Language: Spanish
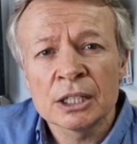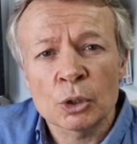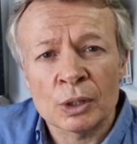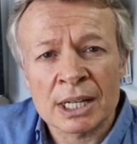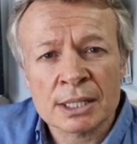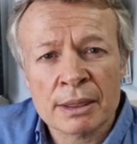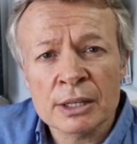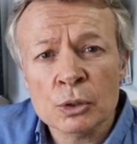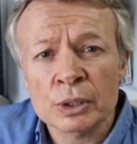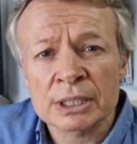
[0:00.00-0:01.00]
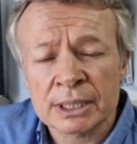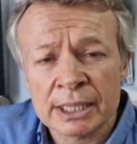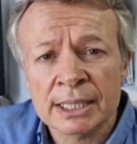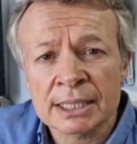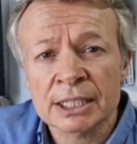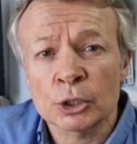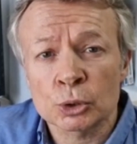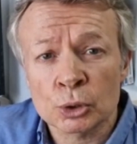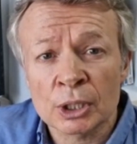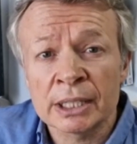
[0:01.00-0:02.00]
con las cinco estrellas que
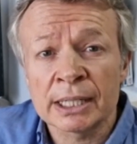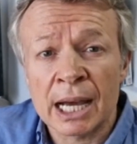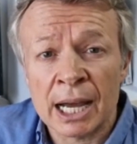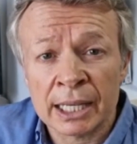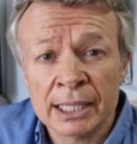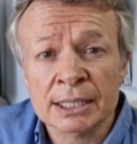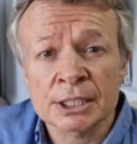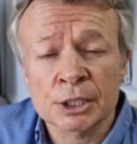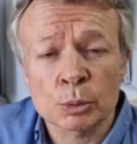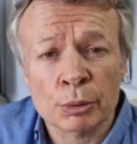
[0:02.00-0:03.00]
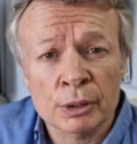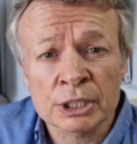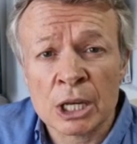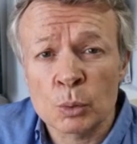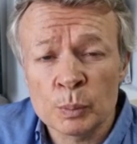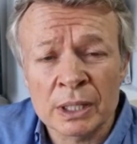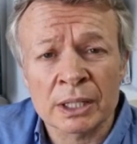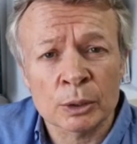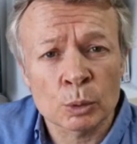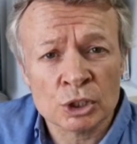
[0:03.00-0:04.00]
otorgan a aquellas instituciones que cumplen
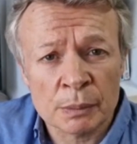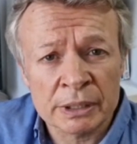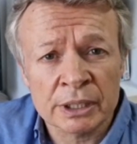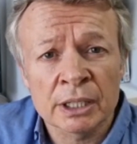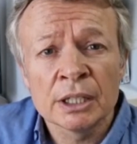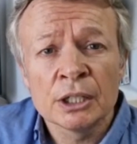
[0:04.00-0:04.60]
rigurosamente